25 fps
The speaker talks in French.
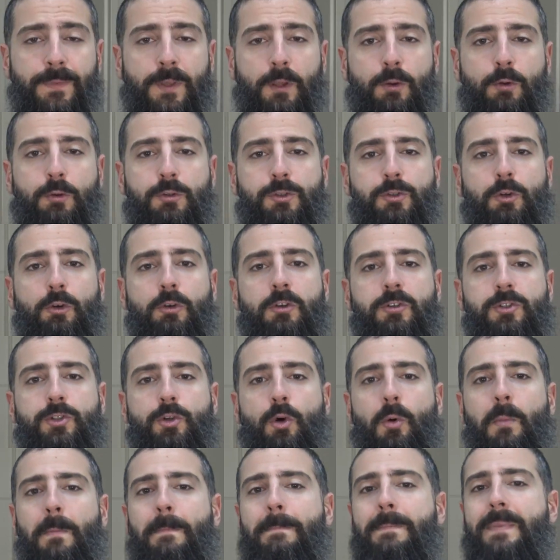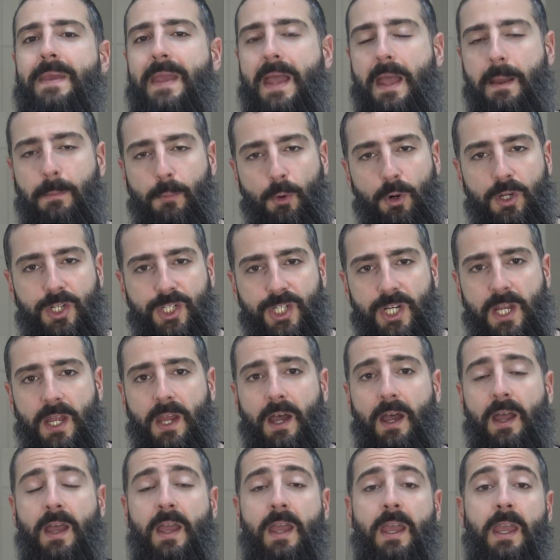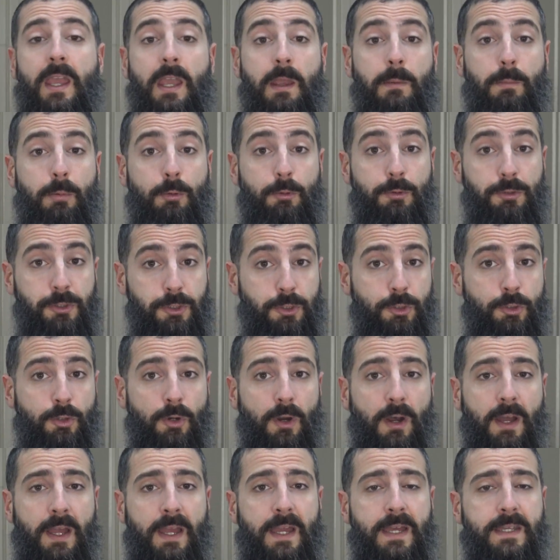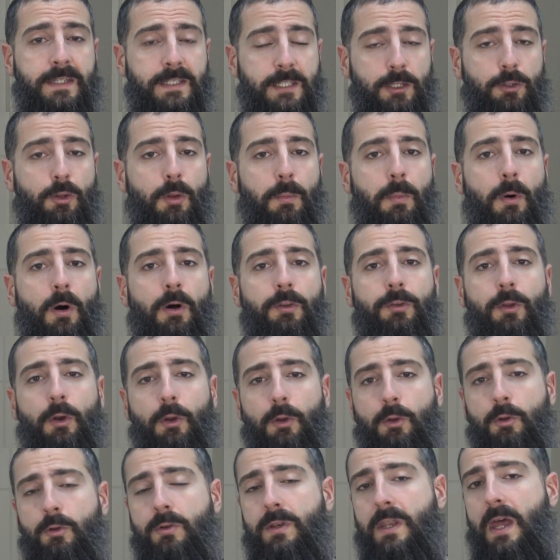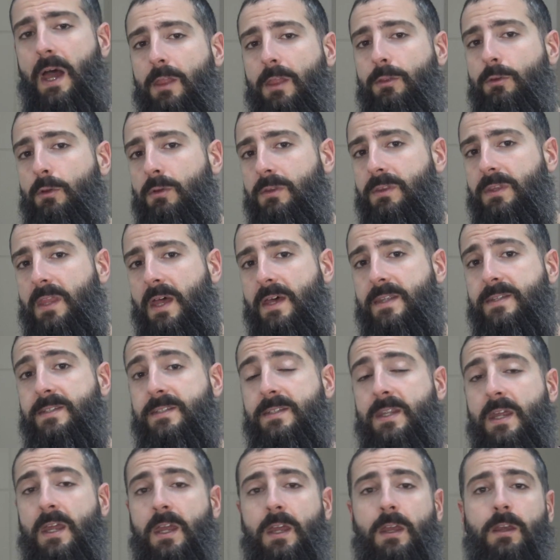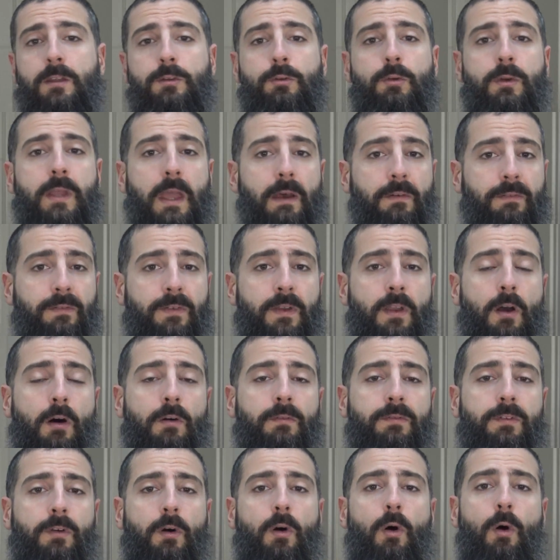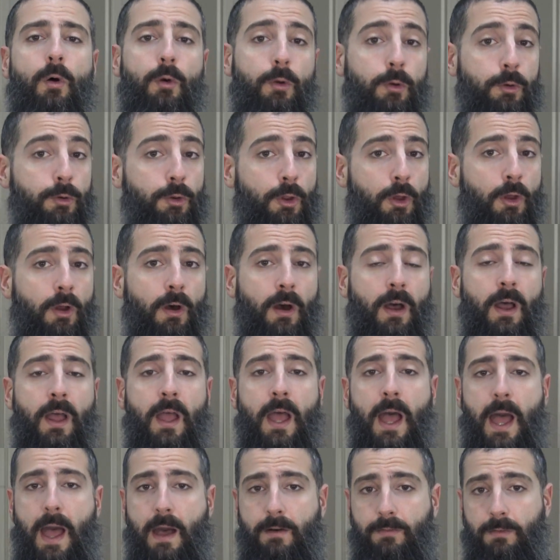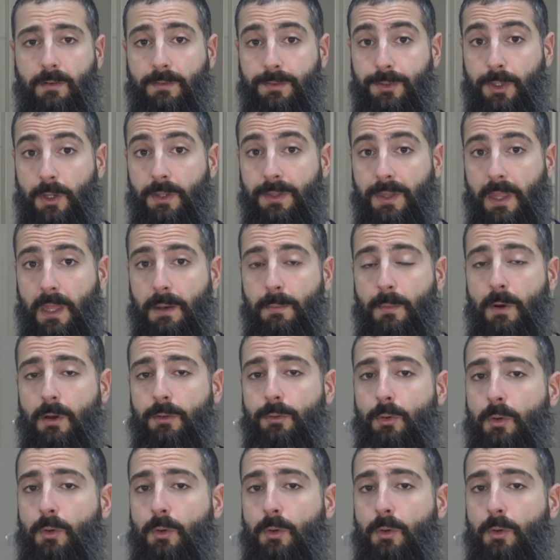Une solution bien moins chère et plus sûre, c'est de prendre une deux tasses de café environ une heure avant votre entraînement.